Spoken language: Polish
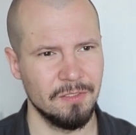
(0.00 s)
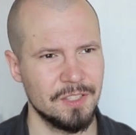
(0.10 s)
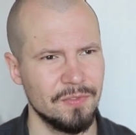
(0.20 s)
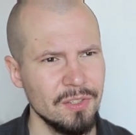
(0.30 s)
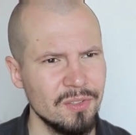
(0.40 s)

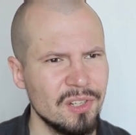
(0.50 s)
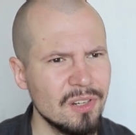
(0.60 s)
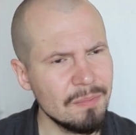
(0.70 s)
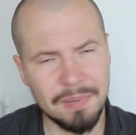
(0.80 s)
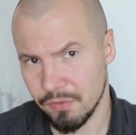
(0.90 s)
Swoją
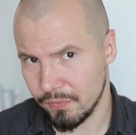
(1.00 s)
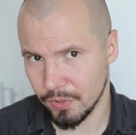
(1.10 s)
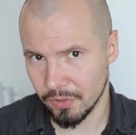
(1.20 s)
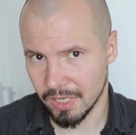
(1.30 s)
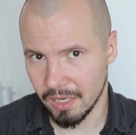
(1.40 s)
drogą paru
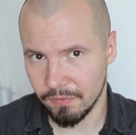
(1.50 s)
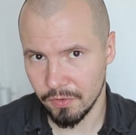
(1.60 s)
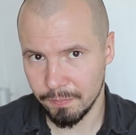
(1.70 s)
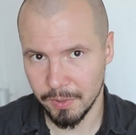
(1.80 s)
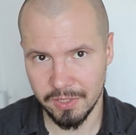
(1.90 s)

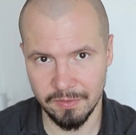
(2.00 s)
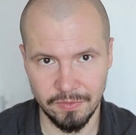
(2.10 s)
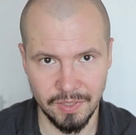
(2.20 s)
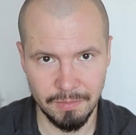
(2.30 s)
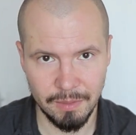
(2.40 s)
fotografów po tym
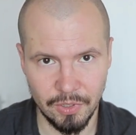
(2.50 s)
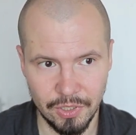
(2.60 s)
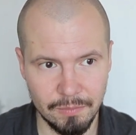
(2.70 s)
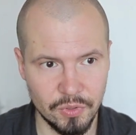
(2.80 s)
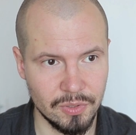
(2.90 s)
filmie
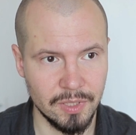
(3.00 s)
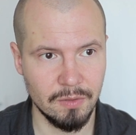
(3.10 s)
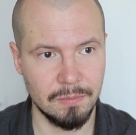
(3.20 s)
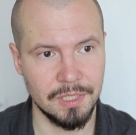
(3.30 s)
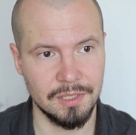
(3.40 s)
moim
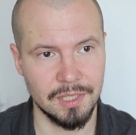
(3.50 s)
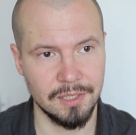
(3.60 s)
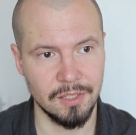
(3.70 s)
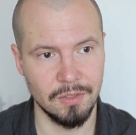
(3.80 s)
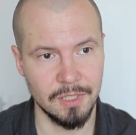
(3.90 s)
usunęło mnie ze
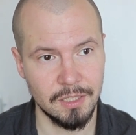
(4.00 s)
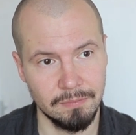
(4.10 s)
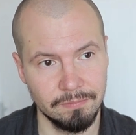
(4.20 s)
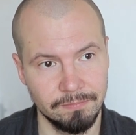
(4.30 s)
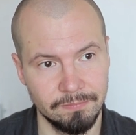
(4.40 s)
znajomych.